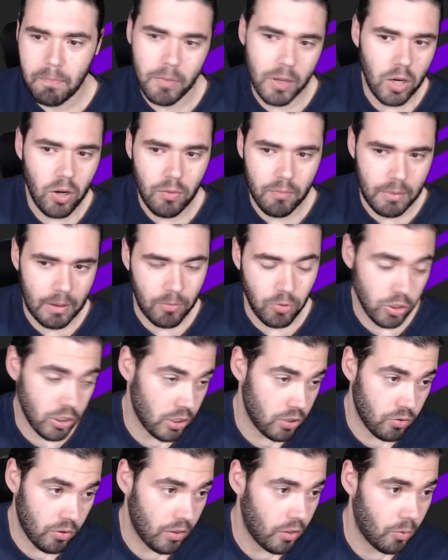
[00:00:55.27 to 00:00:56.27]
pero vamos,
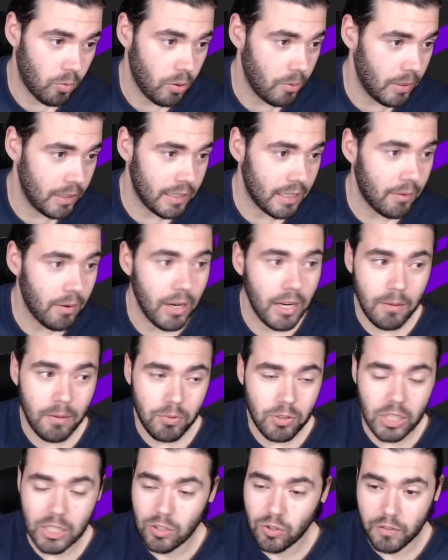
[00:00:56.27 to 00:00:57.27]
es cuando vuelva a trabajar,
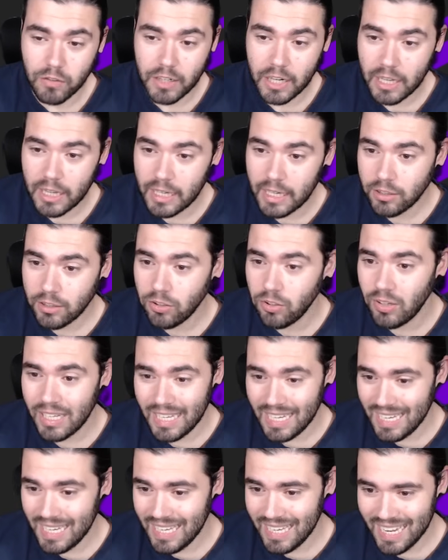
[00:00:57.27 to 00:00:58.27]
pues enchufaré directo
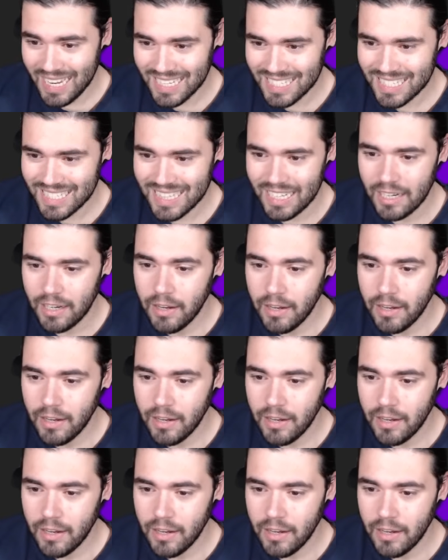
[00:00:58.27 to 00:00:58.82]
y ya está.